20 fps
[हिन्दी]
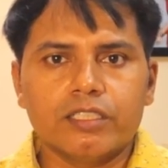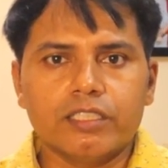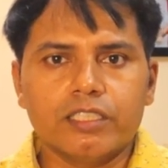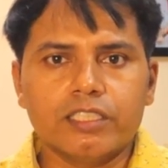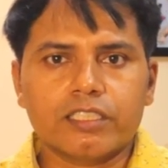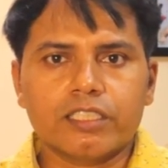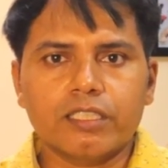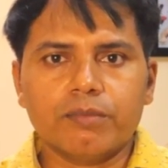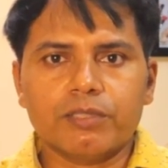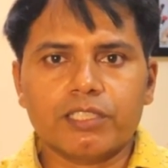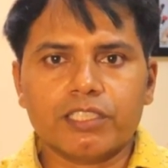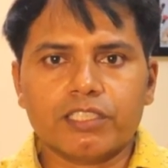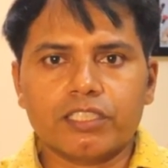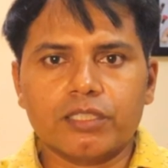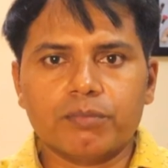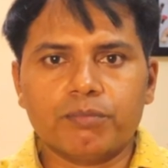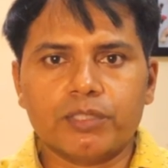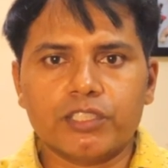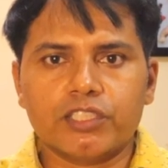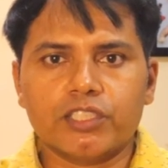इसकी वजह
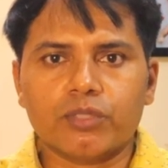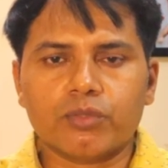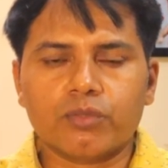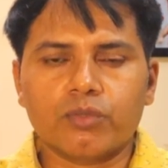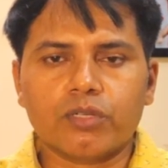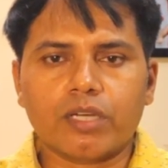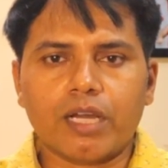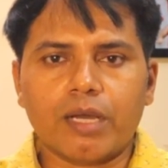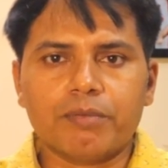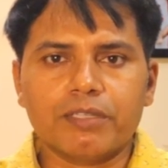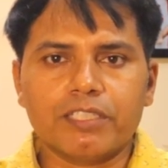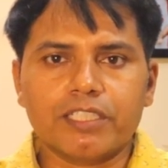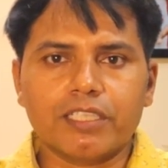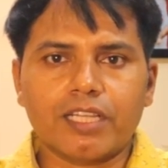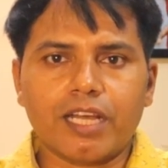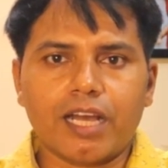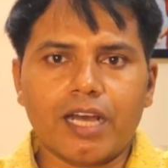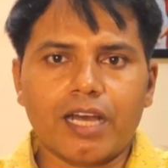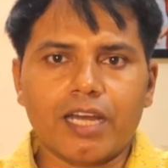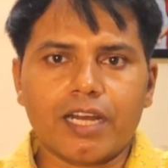से बच्चे को काफ़ी
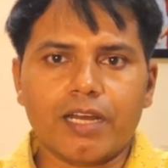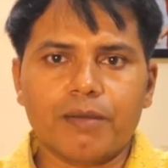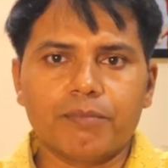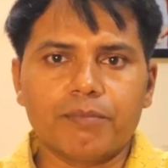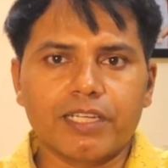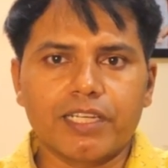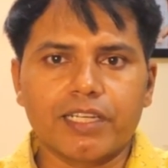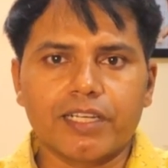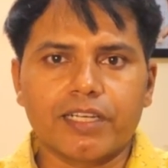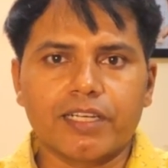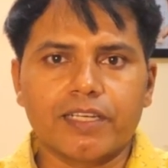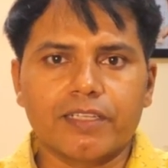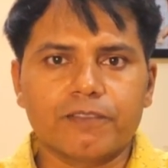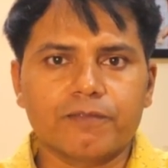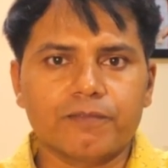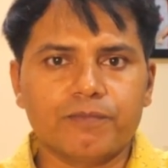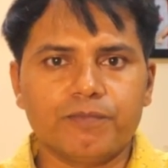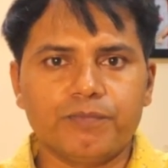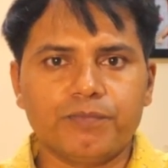ज़्यादा आराम मिलेगा